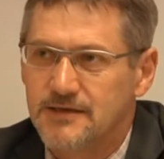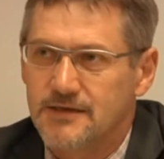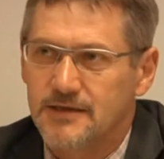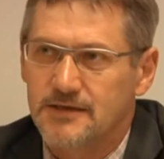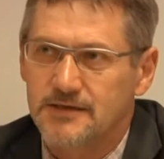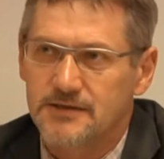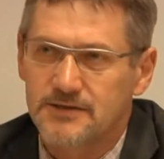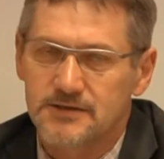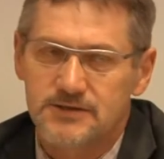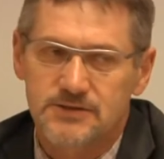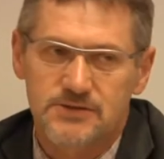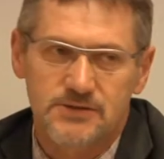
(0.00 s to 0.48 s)

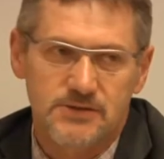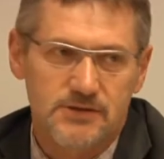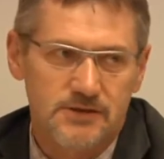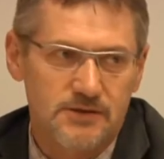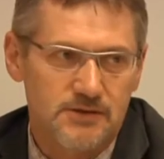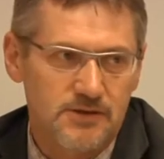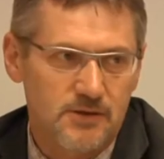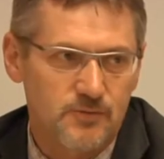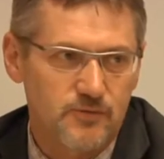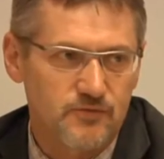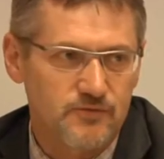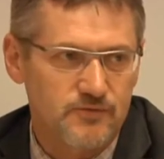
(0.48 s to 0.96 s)
Natomiast
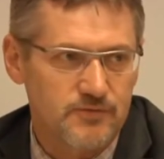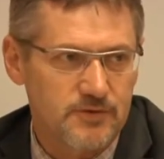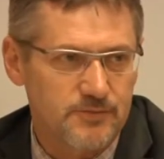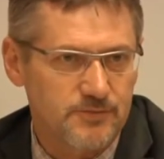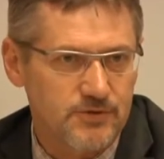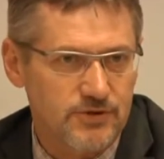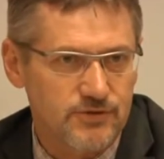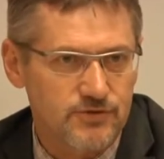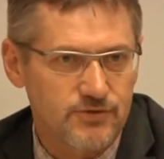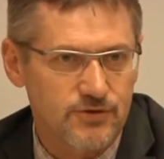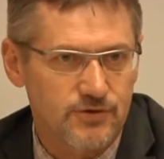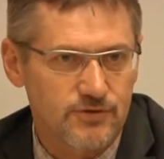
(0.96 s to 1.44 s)
no,
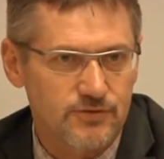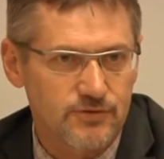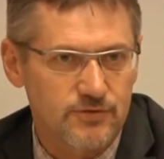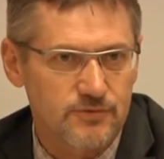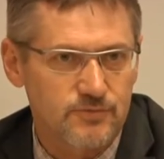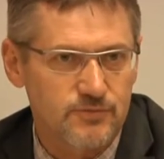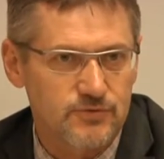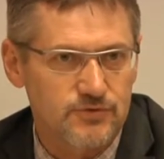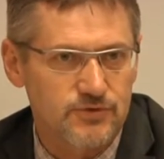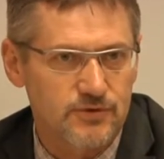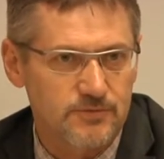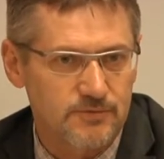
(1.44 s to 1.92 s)
mówiłem też o
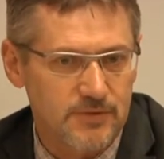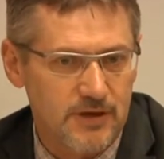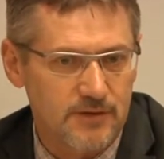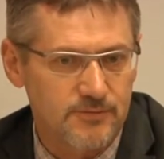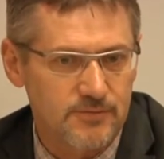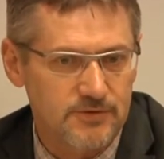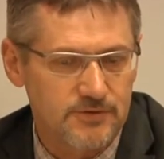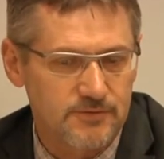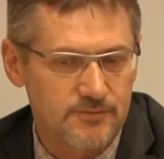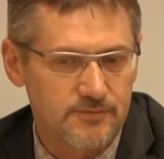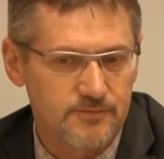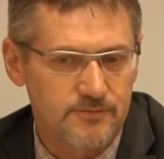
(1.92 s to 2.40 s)
tym, że
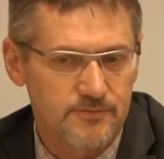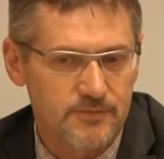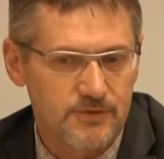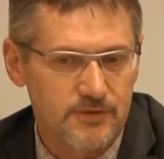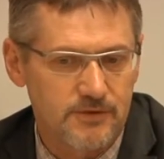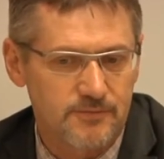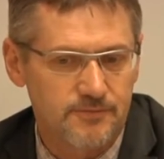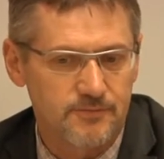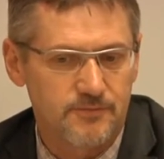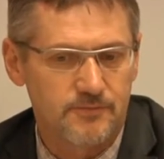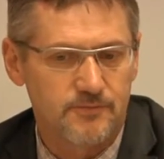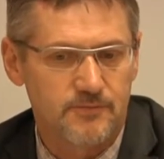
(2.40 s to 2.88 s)
mamy
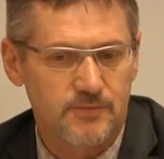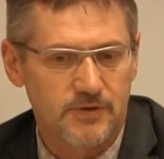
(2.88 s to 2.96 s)
no,